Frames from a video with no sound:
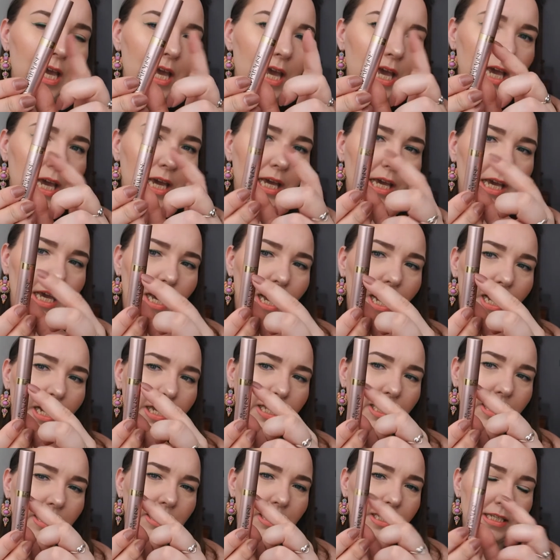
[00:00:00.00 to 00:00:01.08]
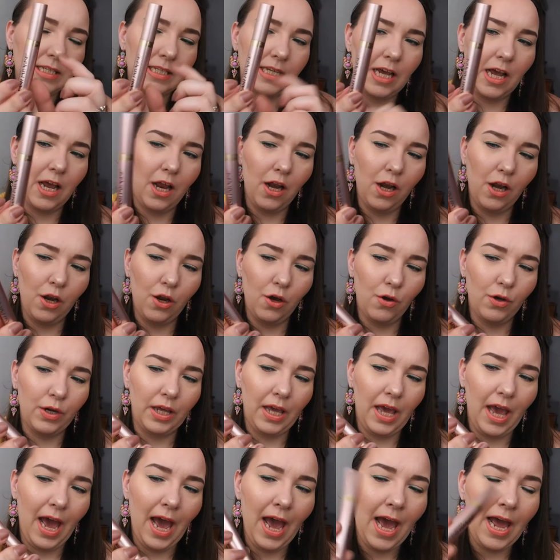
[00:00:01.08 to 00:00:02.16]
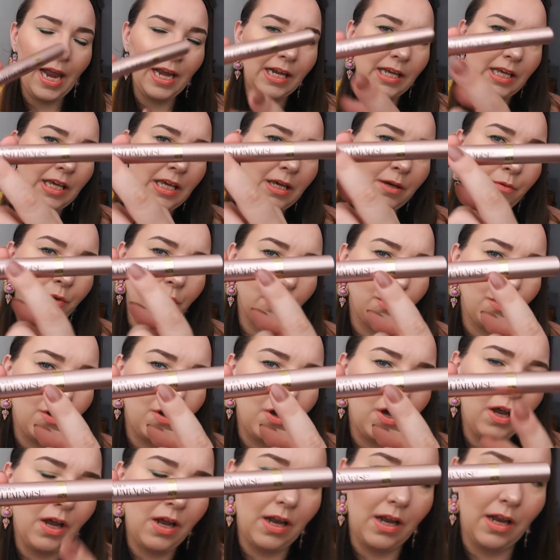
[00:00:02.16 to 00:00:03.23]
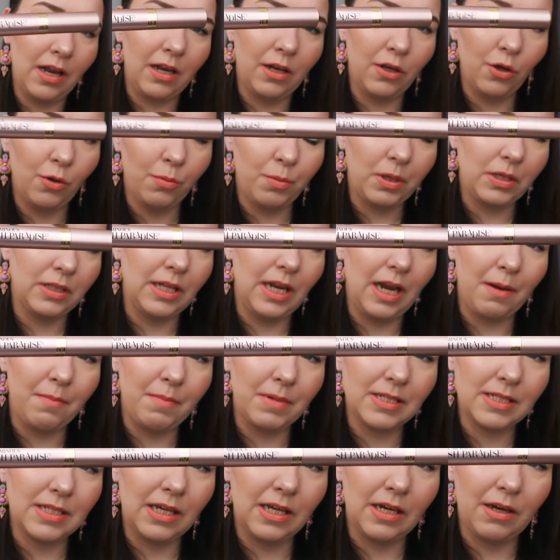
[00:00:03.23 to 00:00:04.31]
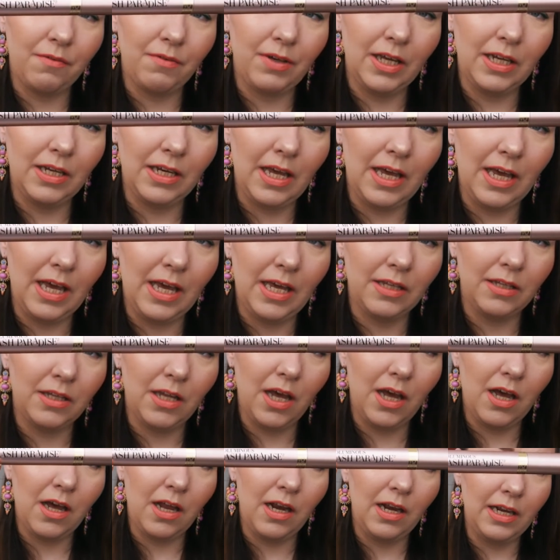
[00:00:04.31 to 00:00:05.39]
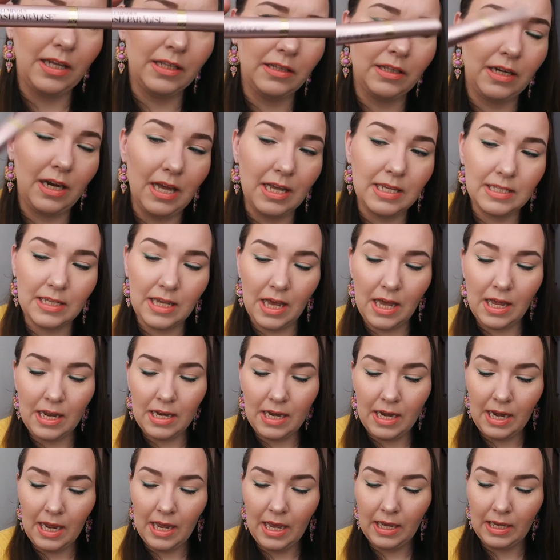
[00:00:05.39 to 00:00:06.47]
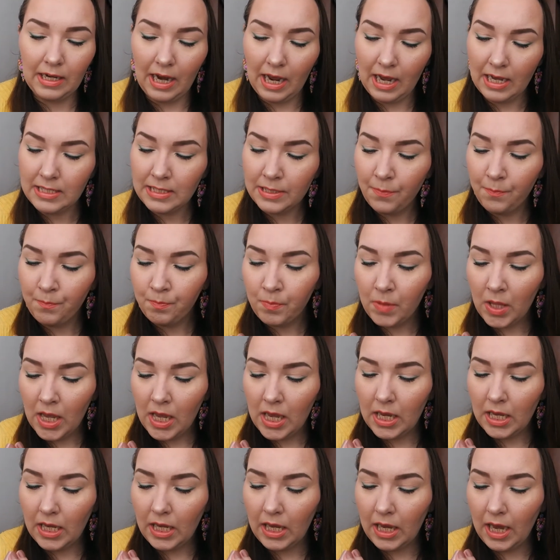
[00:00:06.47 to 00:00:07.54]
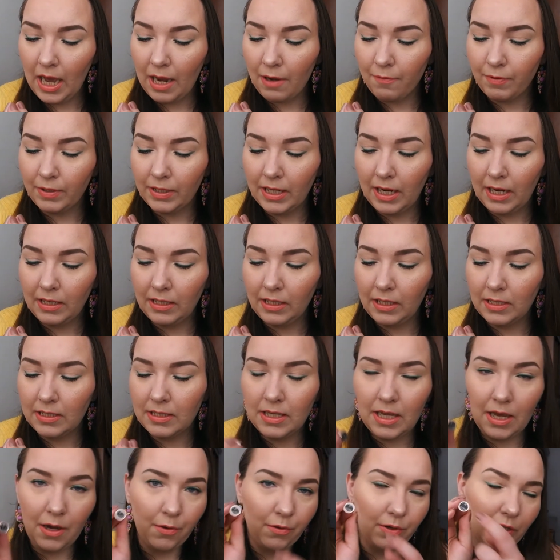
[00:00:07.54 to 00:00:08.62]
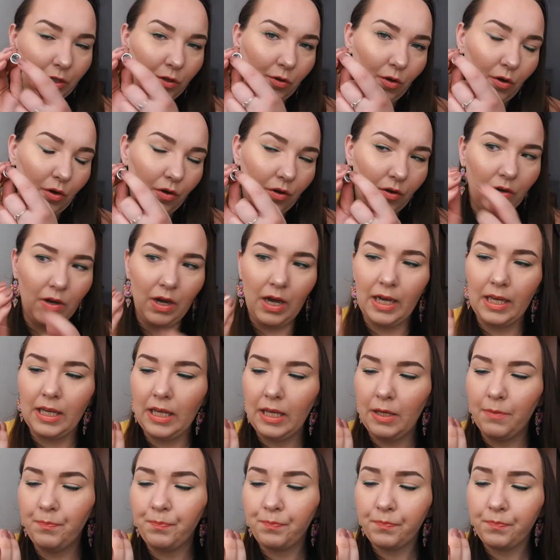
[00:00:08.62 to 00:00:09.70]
eh, aquí dice L'Oreal y bueno el nombre de la máscara viene en letras negras y al final dice bueno aquí